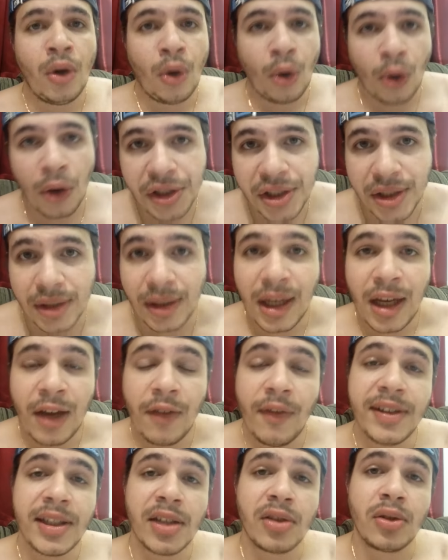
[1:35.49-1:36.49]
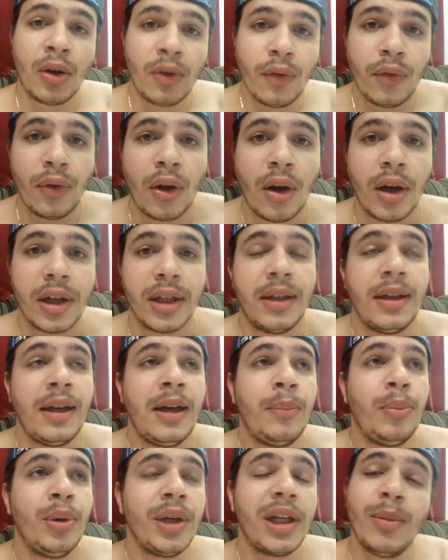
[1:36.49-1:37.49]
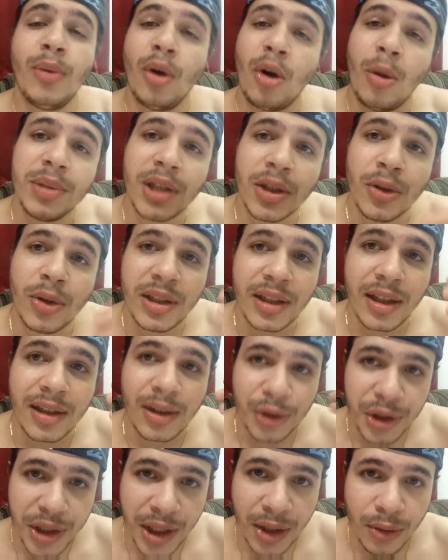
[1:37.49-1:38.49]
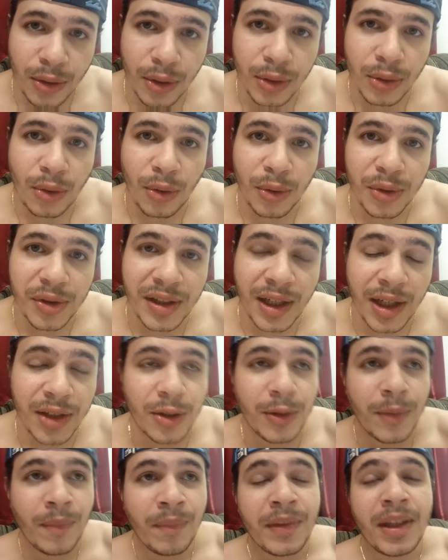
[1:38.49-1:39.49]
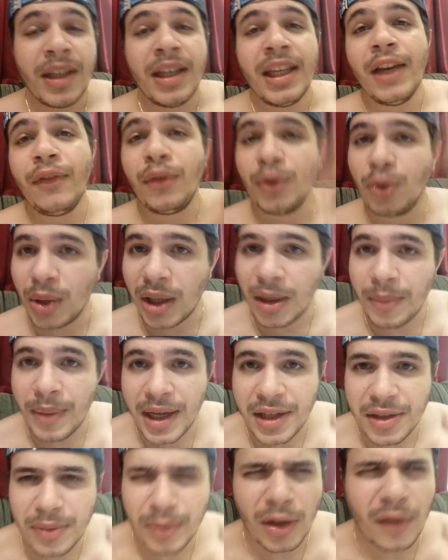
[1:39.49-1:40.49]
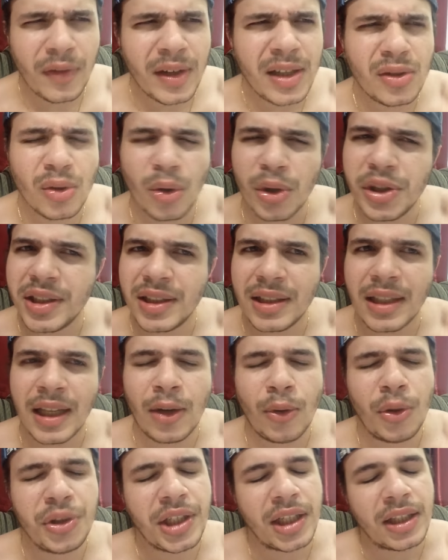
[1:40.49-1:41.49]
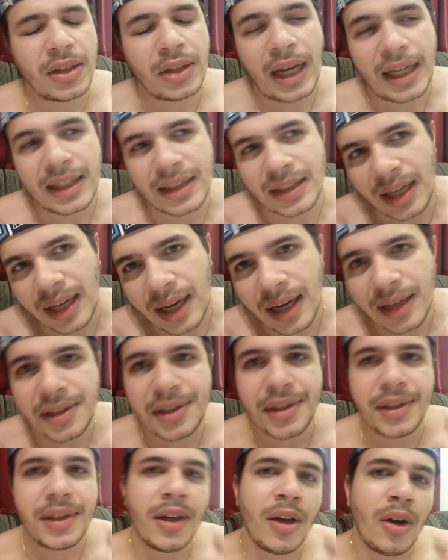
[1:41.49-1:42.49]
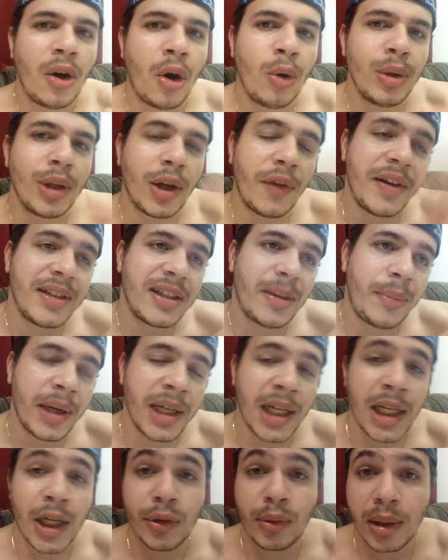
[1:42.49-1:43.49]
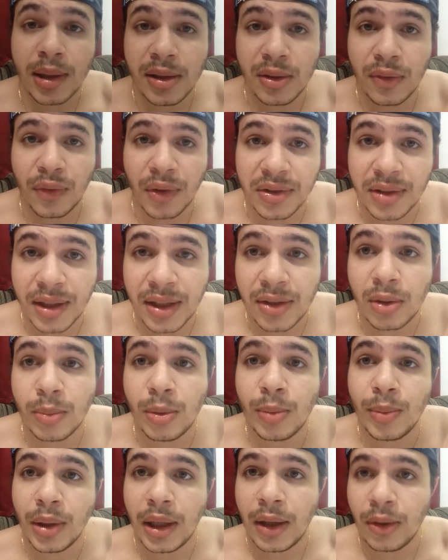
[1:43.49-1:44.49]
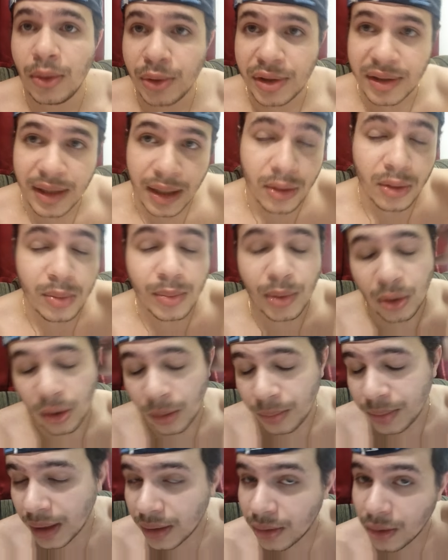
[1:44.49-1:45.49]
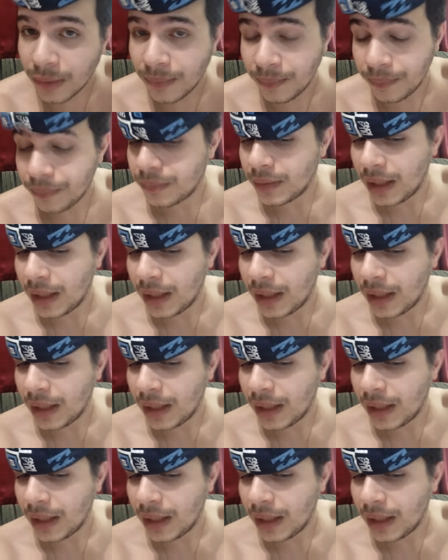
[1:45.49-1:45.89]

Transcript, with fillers: Hoje vai ser só um vlog, porque meu computador ainda não chegou do concerto e futuramente, talvez hoje, hoje à tarde ou talvez amanhã, atualizo vocês sobre o, meu, o estado do meu computador.